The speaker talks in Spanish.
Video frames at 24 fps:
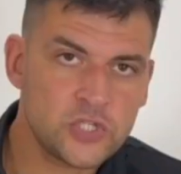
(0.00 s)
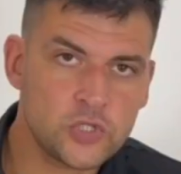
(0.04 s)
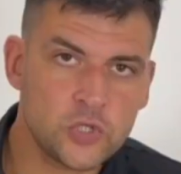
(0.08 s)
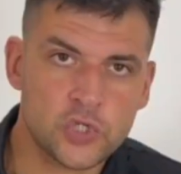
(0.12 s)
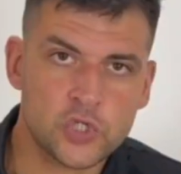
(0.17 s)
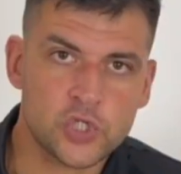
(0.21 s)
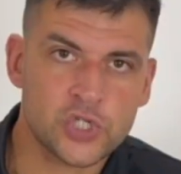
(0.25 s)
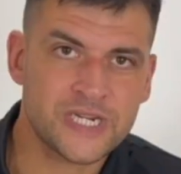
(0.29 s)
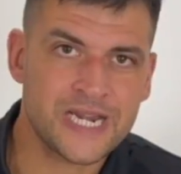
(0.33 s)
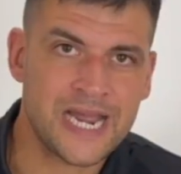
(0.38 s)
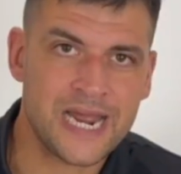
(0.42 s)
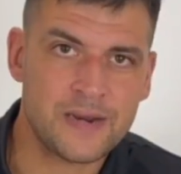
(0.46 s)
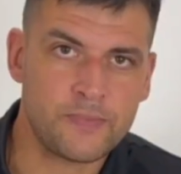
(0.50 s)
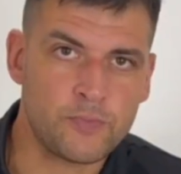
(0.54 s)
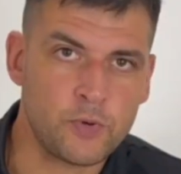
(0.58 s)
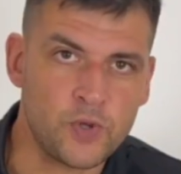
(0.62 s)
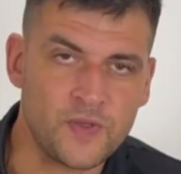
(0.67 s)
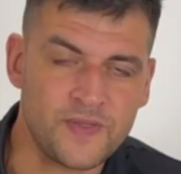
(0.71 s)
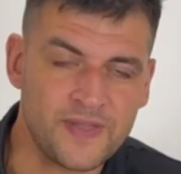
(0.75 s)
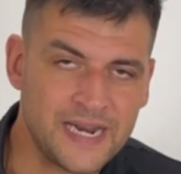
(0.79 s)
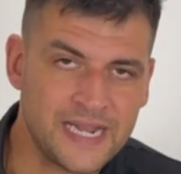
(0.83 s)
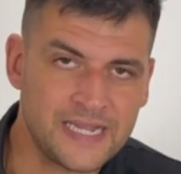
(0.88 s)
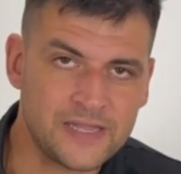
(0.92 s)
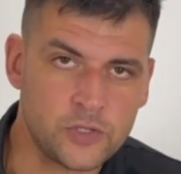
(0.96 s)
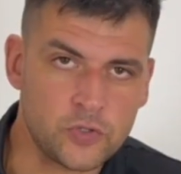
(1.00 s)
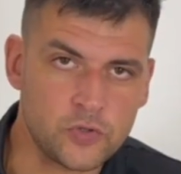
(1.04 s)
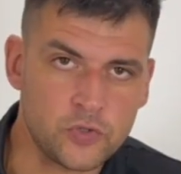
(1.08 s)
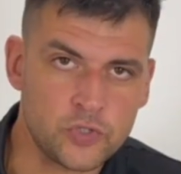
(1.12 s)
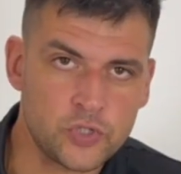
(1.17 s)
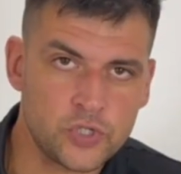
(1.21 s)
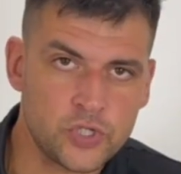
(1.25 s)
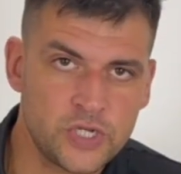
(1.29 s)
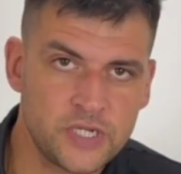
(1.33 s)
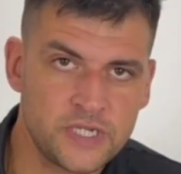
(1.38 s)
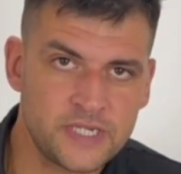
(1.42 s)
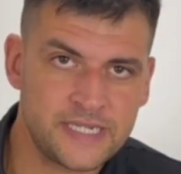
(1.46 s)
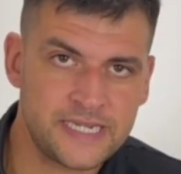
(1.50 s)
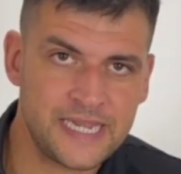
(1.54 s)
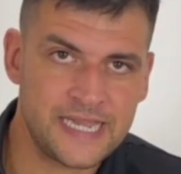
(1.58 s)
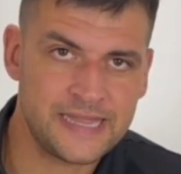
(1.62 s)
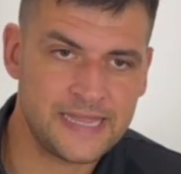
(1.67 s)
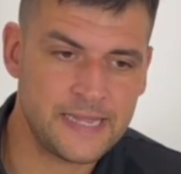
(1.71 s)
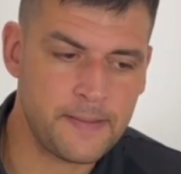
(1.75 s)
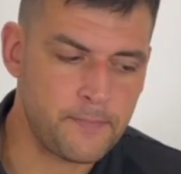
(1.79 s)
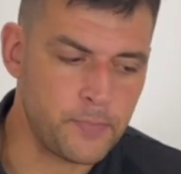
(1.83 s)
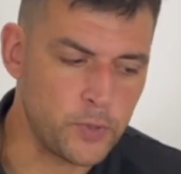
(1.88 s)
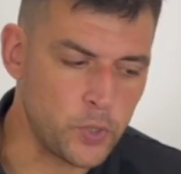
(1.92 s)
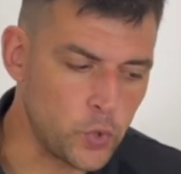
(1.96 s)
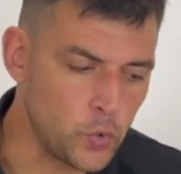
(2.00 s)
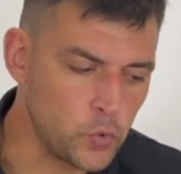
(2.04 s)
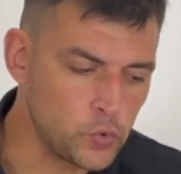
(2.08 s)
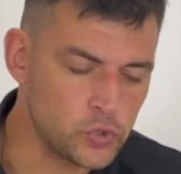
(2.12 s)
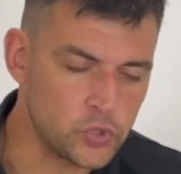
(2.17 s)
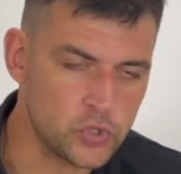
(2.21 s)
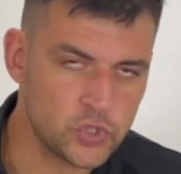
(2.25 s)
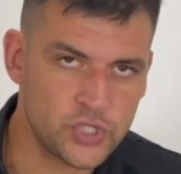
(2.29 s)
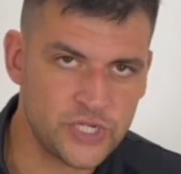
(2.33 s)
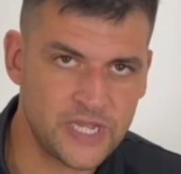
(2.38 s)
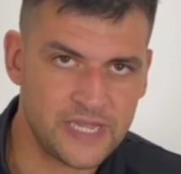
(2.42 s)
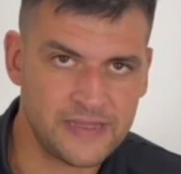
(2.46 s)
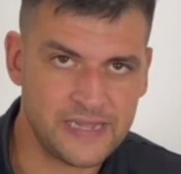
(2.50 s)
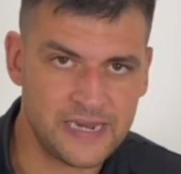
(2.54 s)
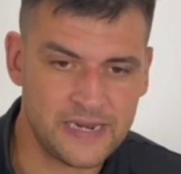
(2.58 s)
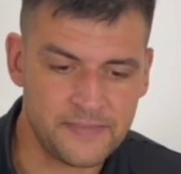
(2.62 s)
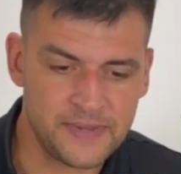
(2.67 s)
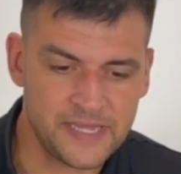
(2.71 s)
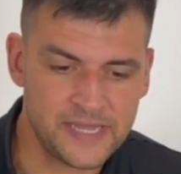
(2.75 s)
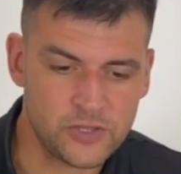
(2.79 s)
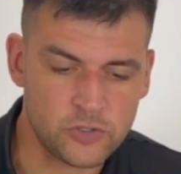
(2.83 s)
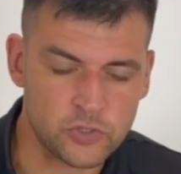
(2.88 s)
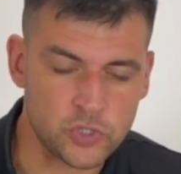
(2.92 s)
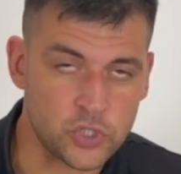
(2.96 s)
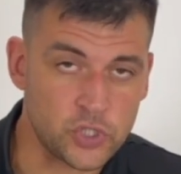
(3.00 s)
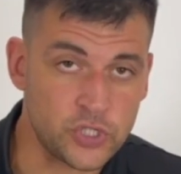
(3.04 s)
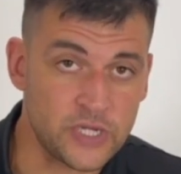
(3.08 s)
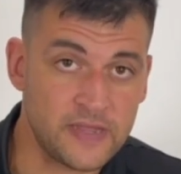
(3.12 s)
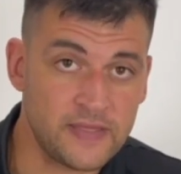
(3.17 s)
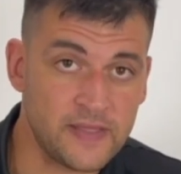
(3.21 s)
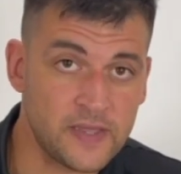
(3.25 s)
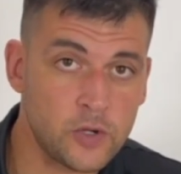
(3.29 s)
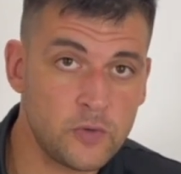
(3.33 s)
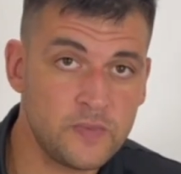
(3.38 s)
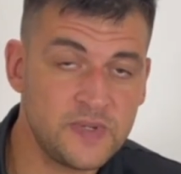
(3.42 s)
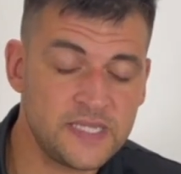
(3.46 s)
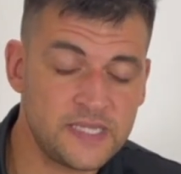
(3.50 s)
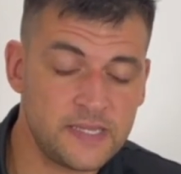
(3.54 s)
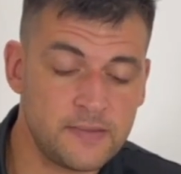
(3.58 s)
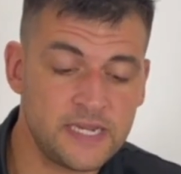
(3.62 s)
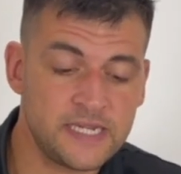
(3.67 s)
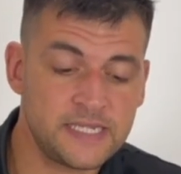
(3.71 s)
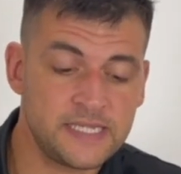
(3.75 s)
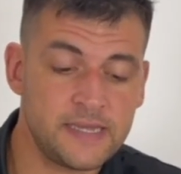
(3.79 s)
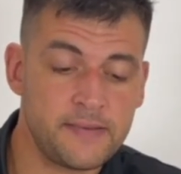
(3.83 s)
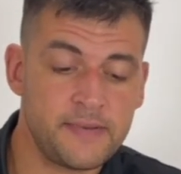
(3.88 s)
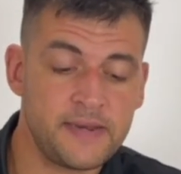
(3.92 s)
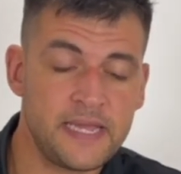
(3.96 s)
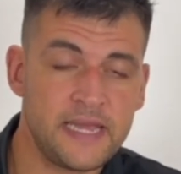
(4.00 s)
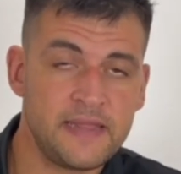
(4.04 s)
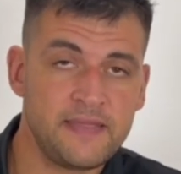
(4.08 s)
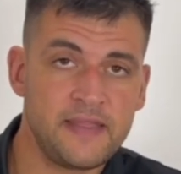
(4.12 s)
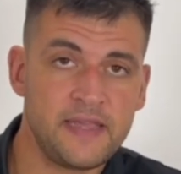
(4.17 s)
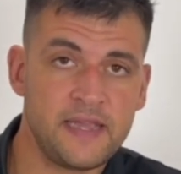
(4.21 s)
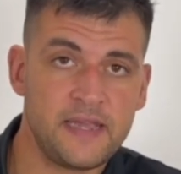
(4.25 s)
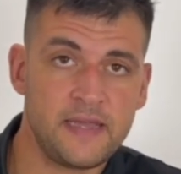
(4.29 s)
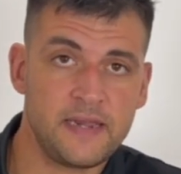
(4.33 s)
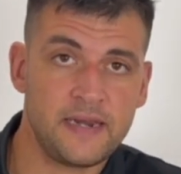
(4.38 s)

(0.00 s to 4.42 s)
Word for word: estos carbohidratos, sean de productos, sean de alimentos sean de comestibles, deberían de